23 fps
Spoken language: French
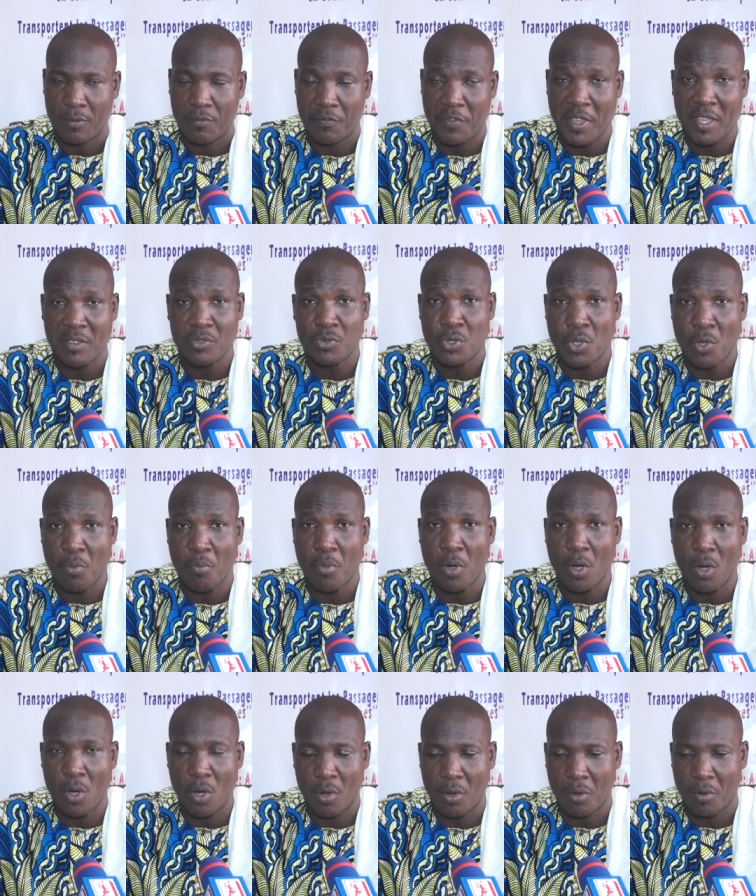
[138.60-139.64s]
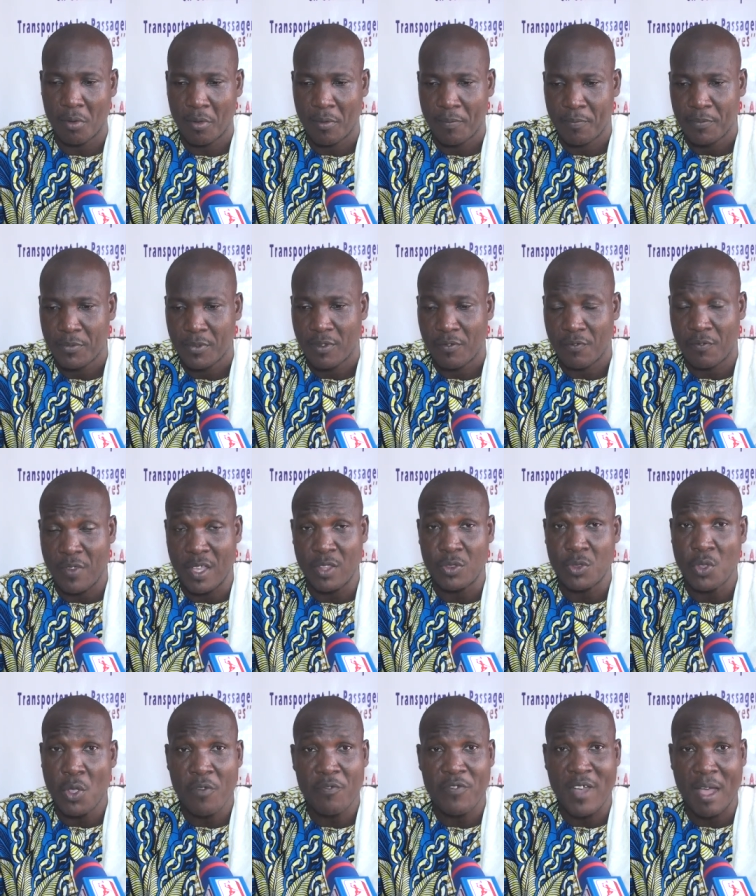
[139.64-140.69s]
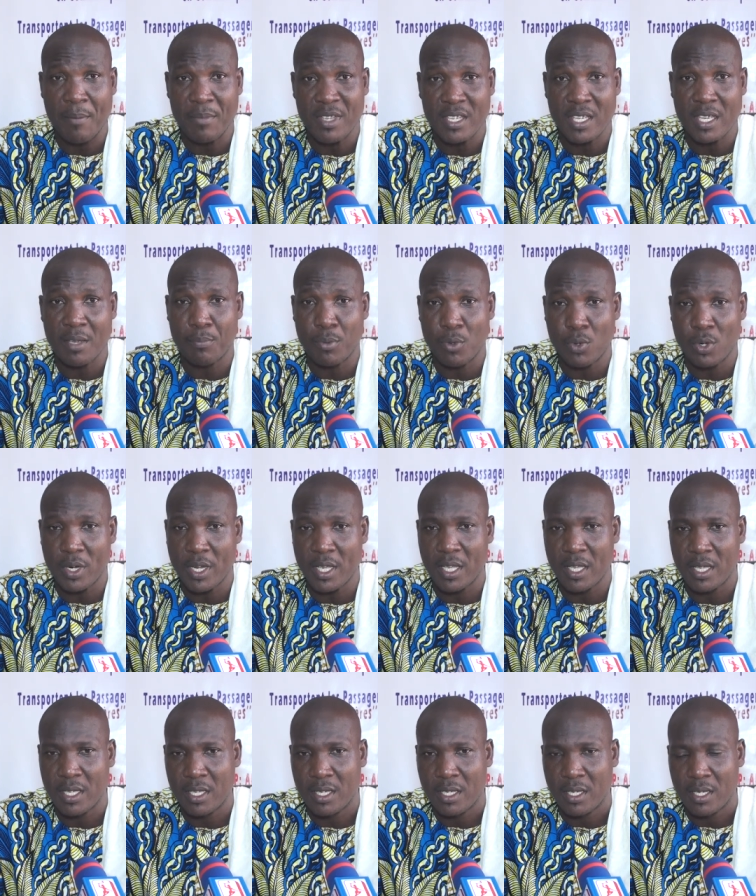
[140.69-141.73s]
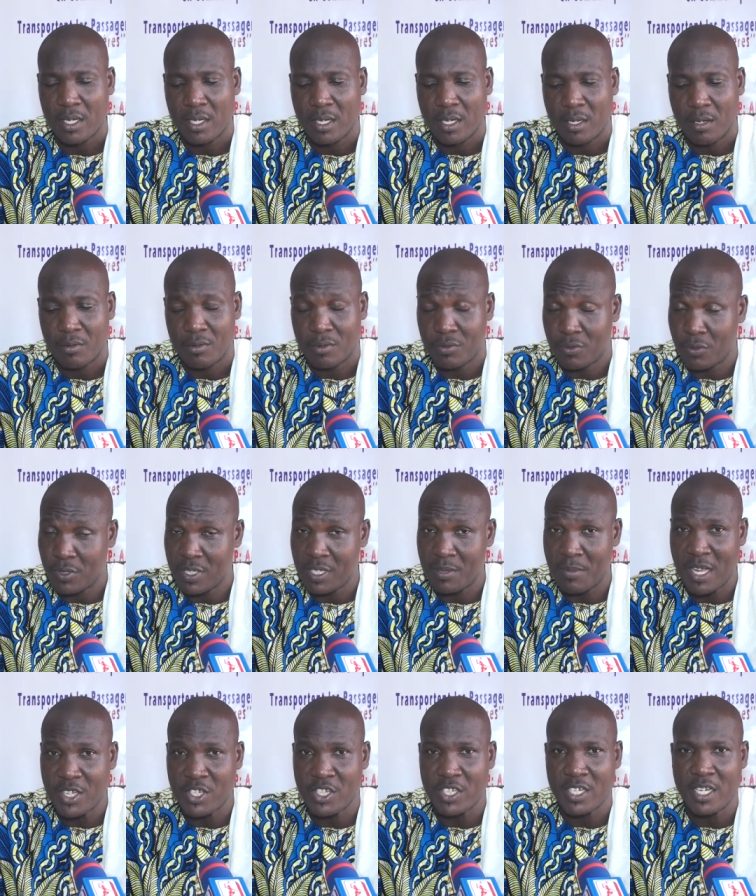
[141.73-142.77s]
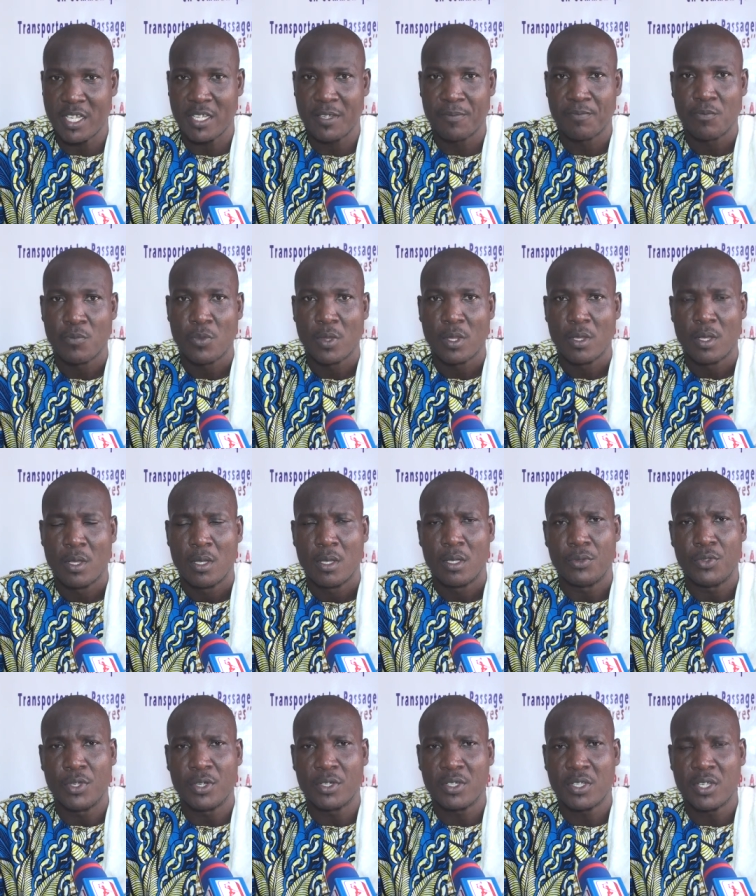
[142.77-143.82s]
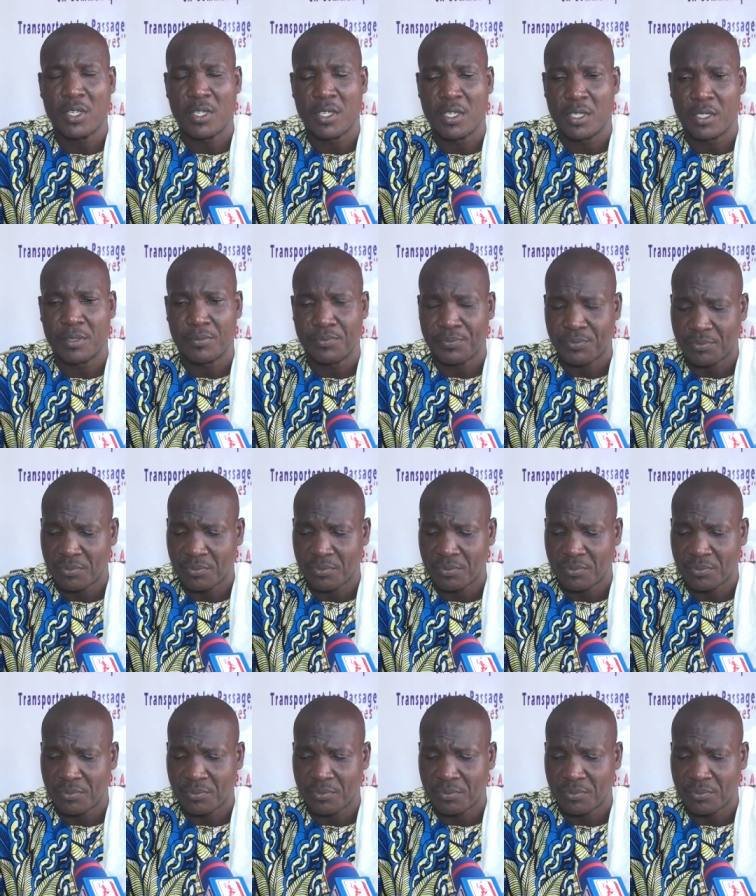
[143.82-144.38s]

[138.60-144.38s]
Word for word: 22 morts. 22 familles éplorées. Vous vous imaginez Donc, euh,